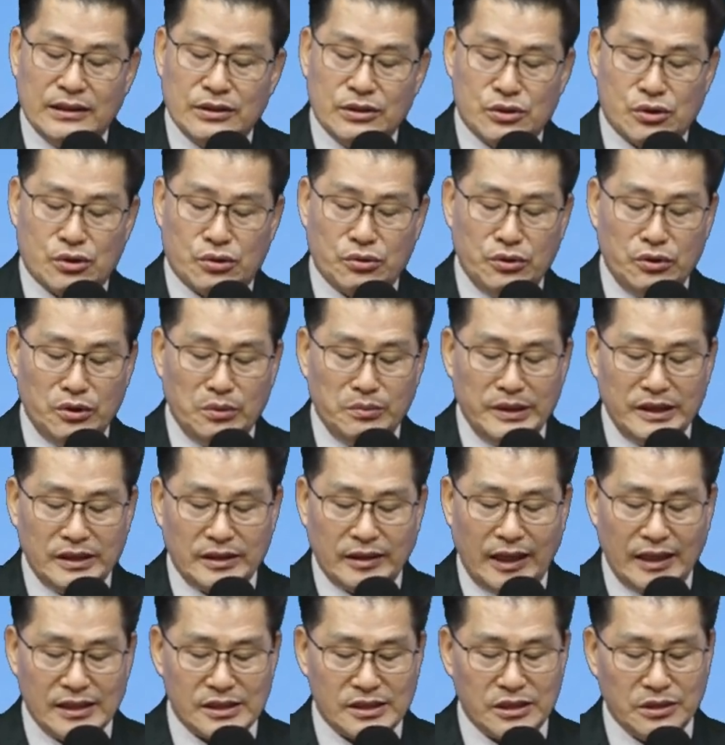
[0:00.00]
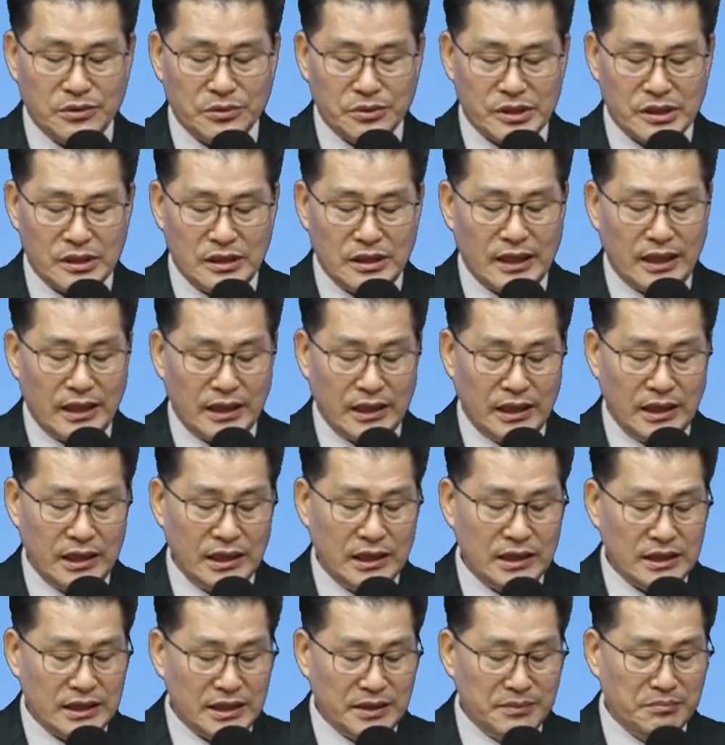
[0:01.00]
주님이 다시 오실
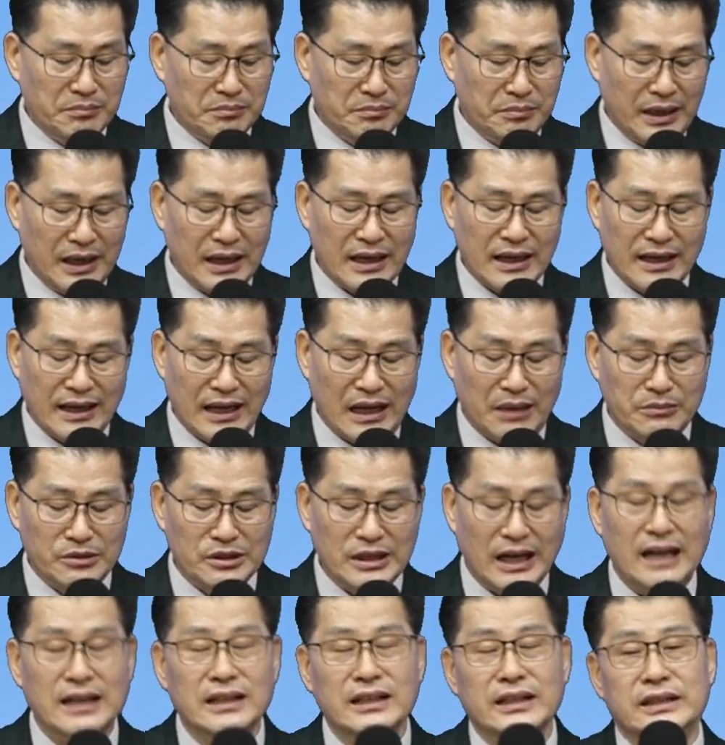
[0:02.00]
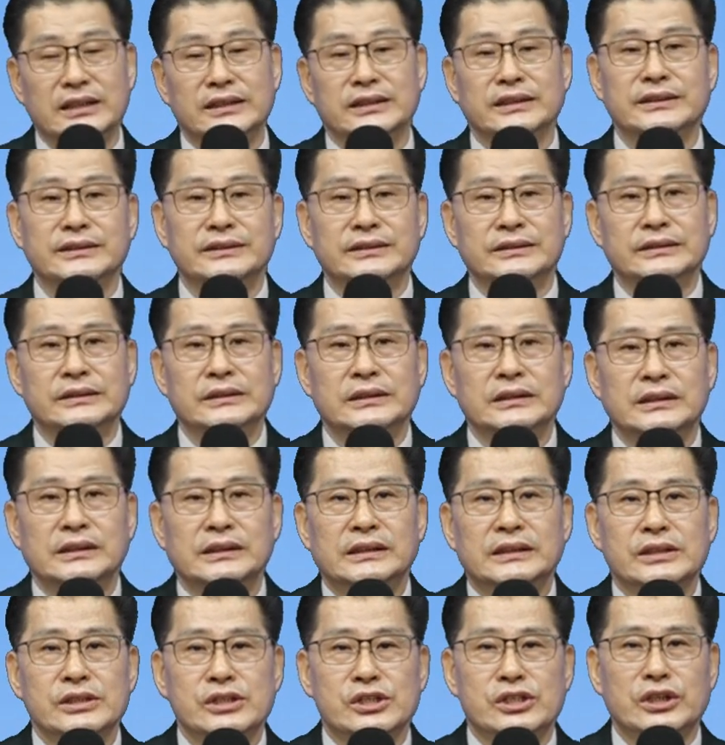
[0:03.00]
날이 임박함을 알리는
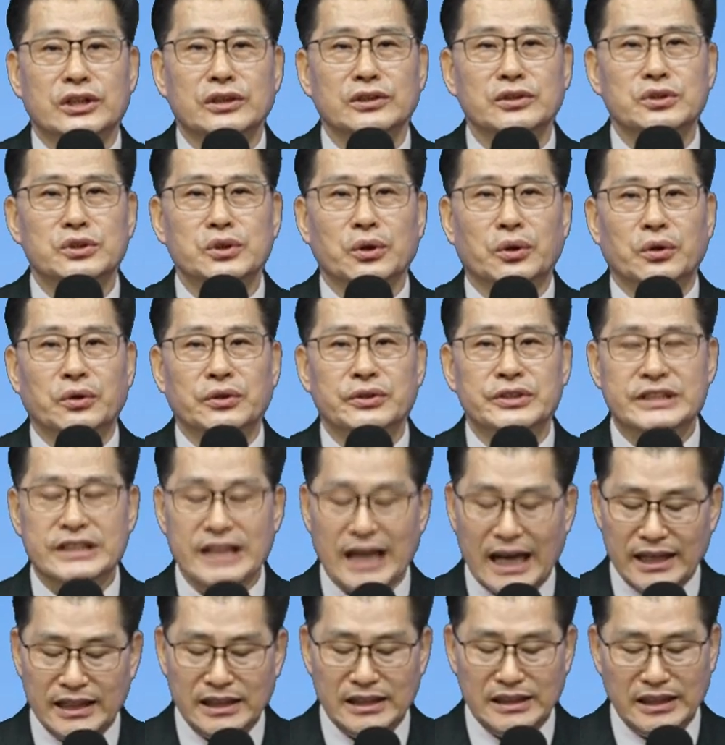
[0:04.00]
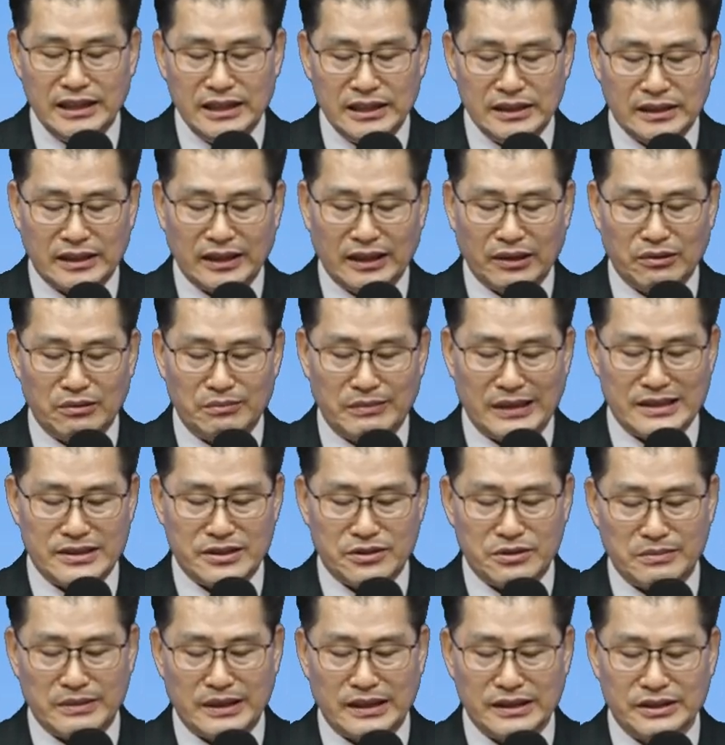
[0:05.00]
징조, 사인이 있다고
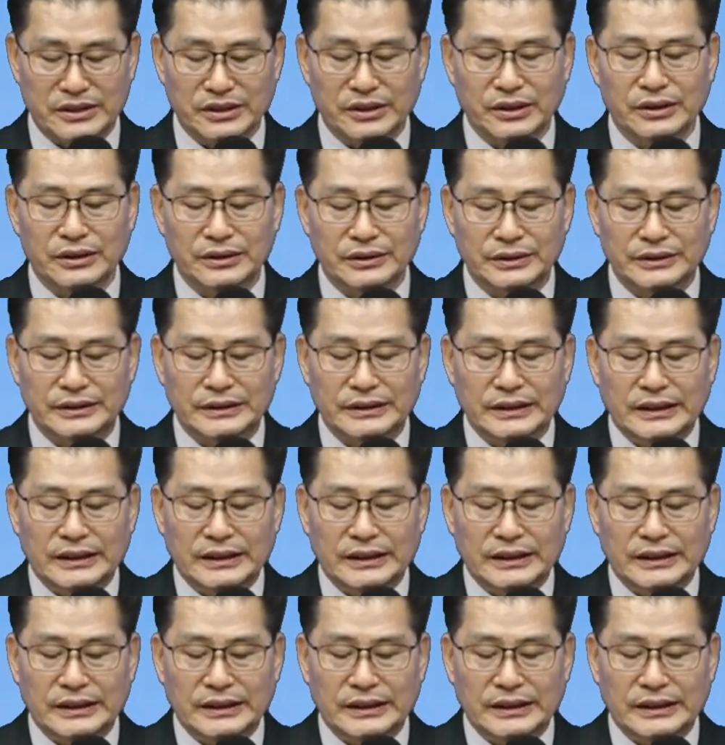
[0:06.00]
말씀하죠.